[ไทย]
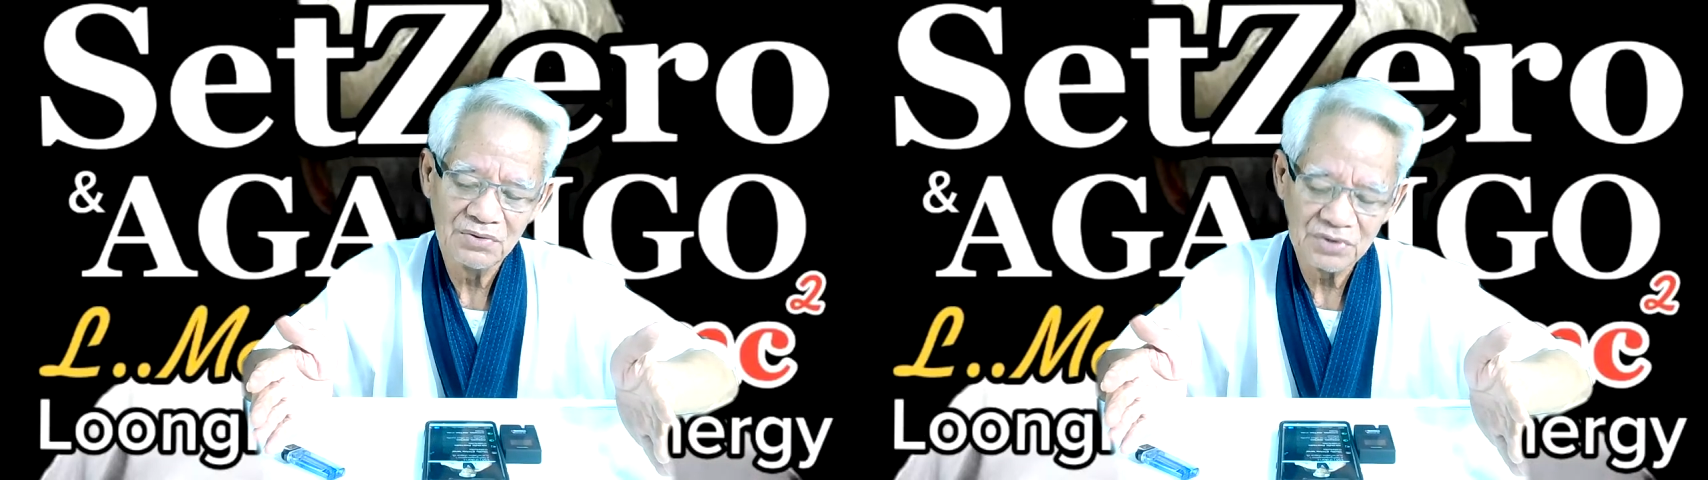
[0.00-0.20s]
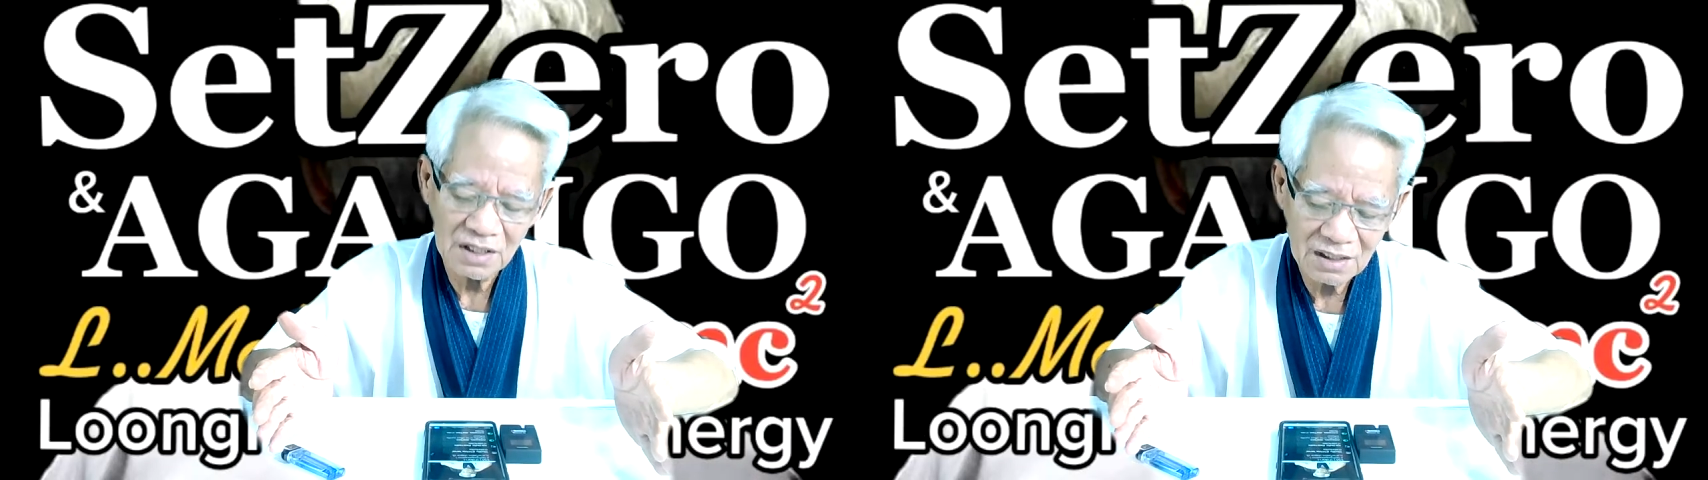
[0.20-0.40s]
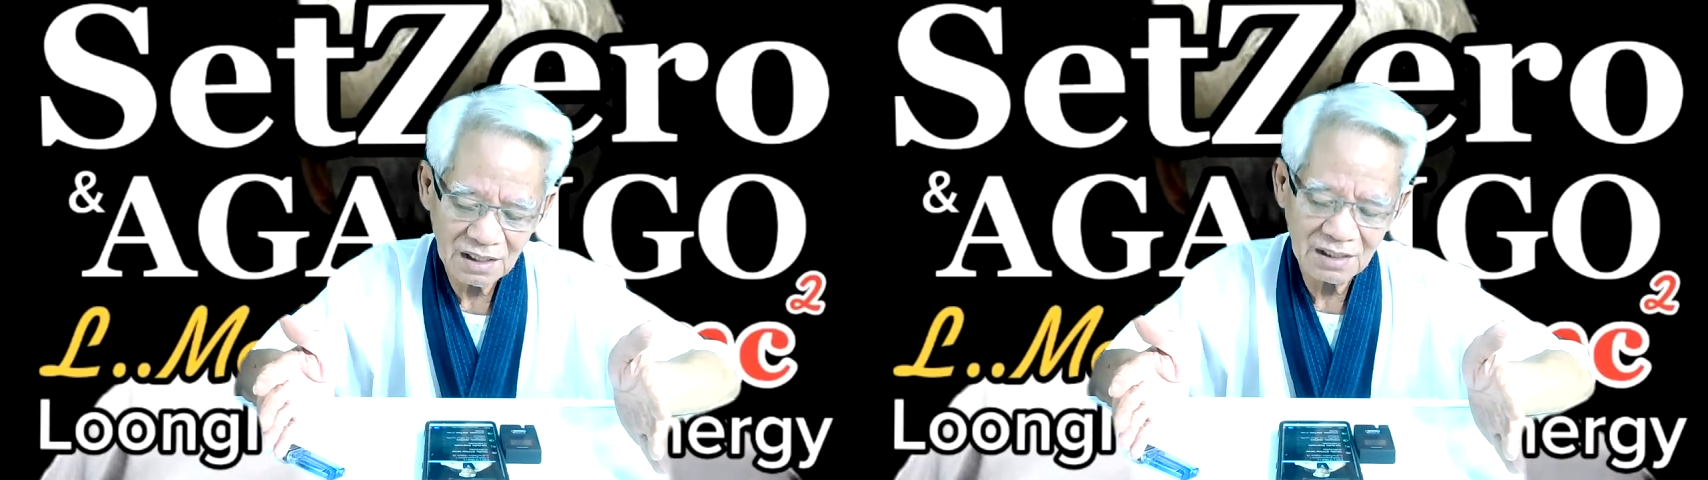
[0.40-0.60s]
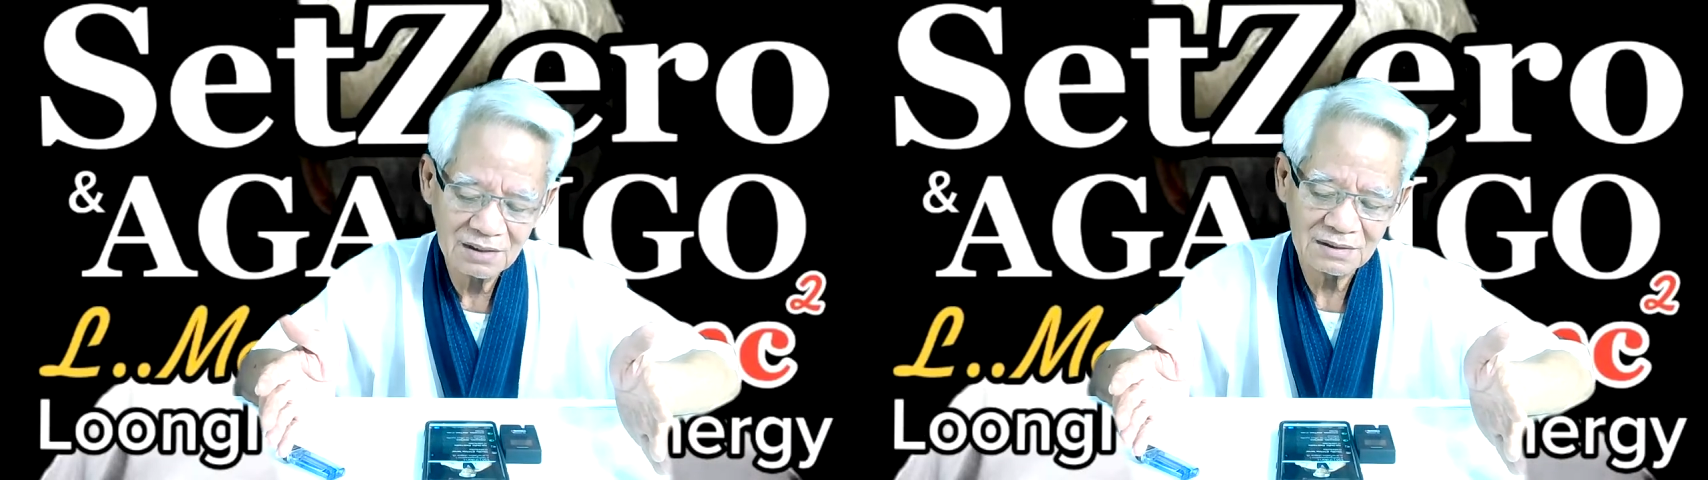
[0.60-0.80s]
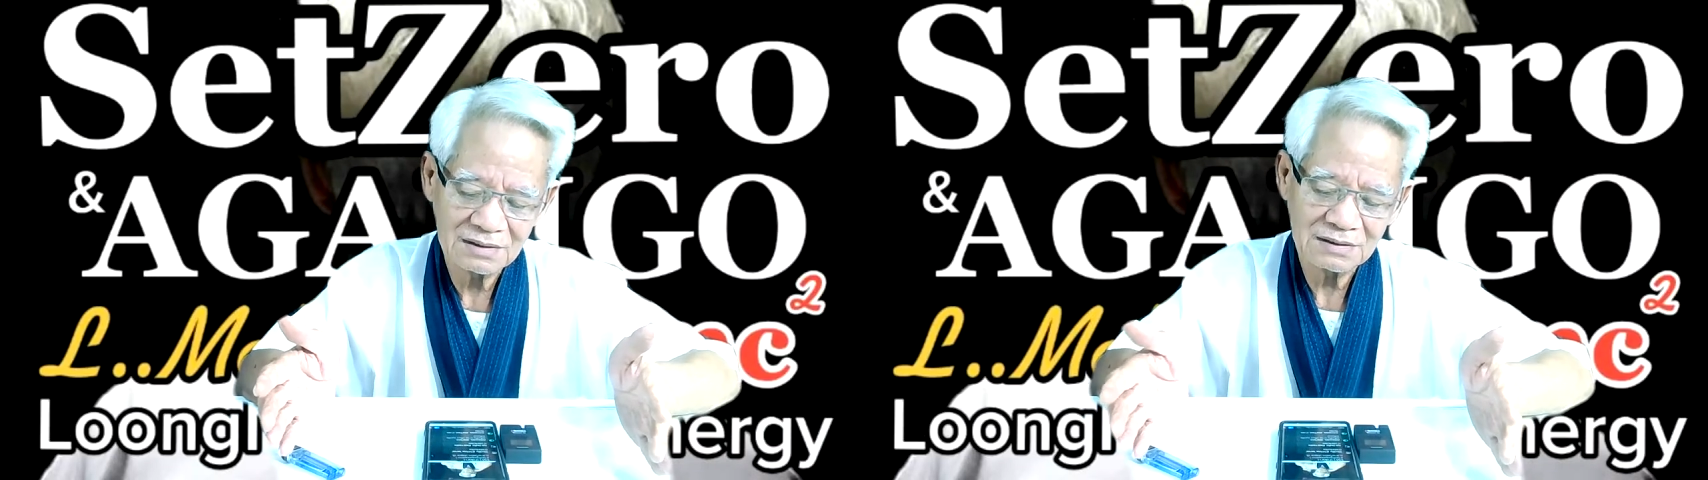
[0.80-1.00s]
ใช่นะ
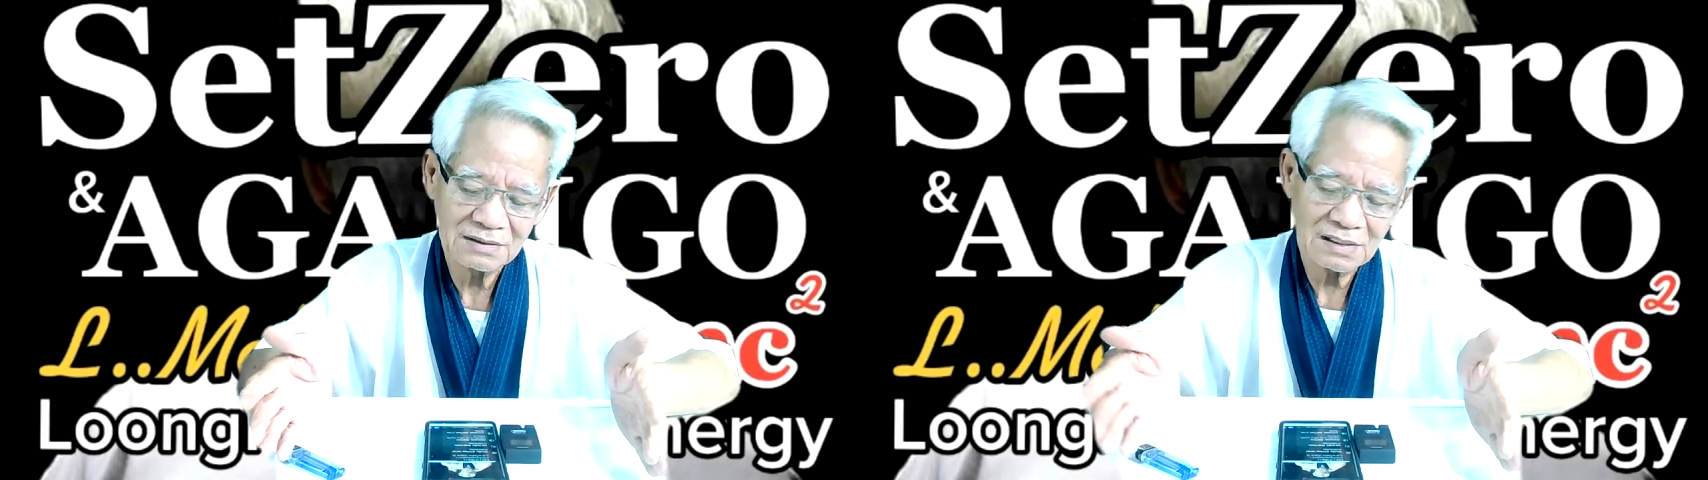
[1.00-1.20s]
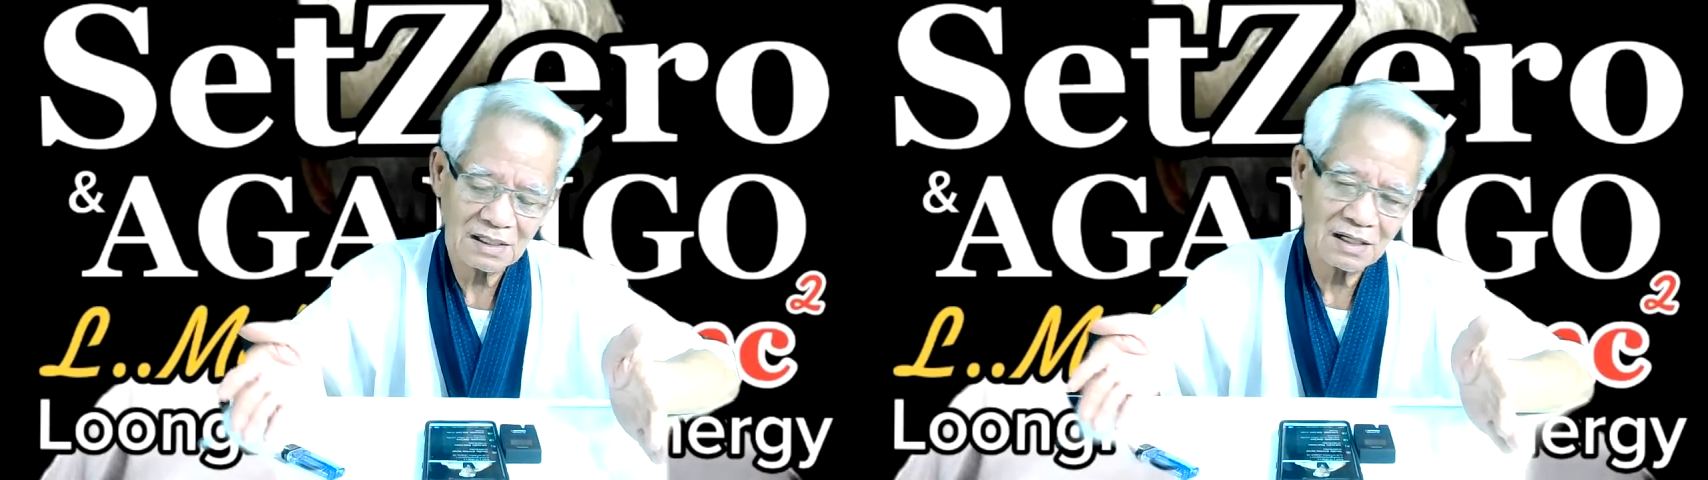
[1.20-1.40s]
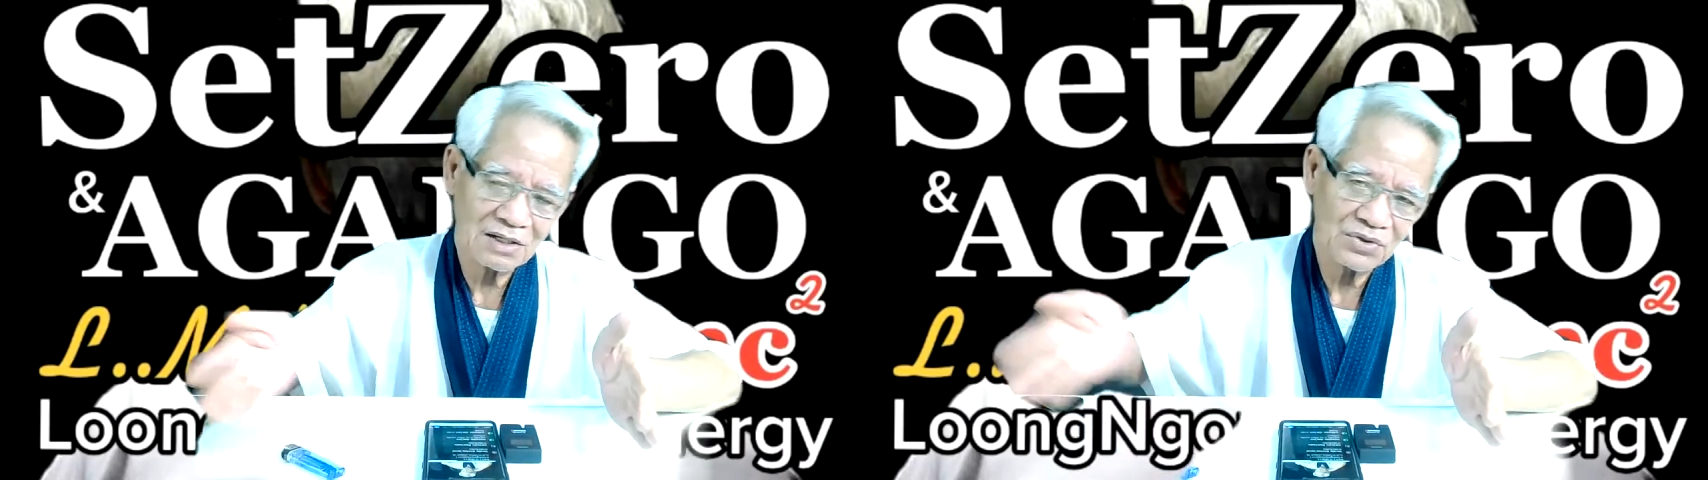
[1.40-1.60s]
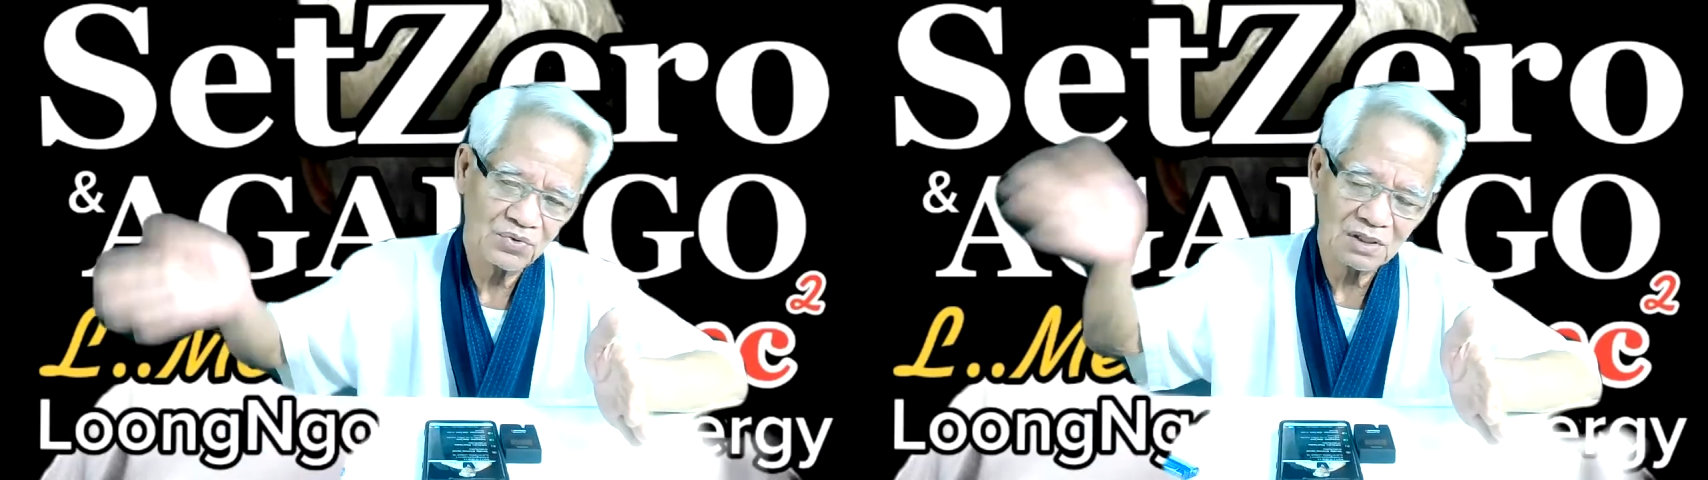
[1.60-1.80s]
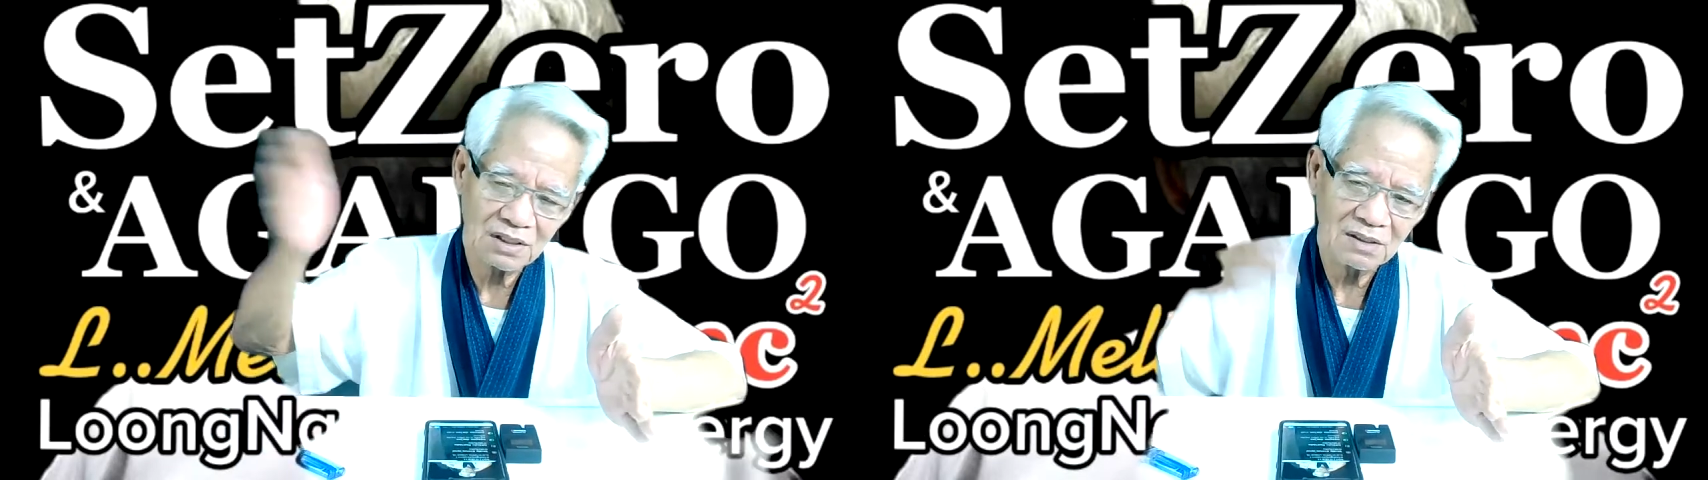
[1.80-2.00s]
ในการช่วย